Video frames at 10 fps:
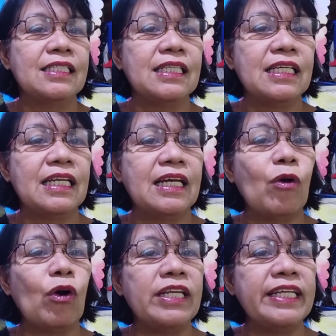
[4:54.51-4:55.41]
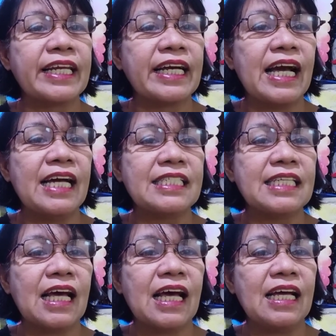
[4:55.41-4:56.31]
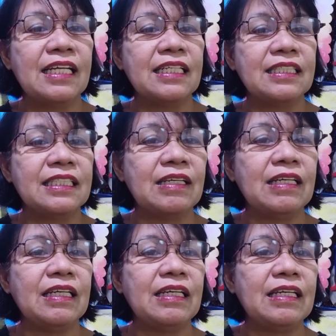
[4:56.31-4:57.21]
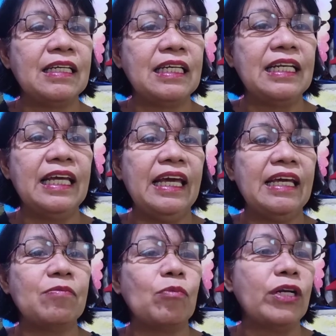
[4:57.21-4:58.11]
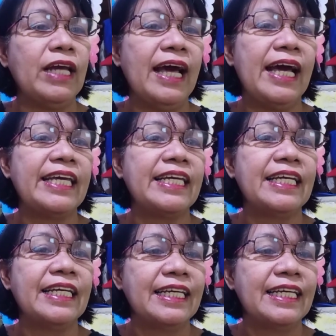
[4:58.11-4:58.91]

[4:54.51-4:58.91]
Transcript: sila Oli Ragasa, si Ine Monay,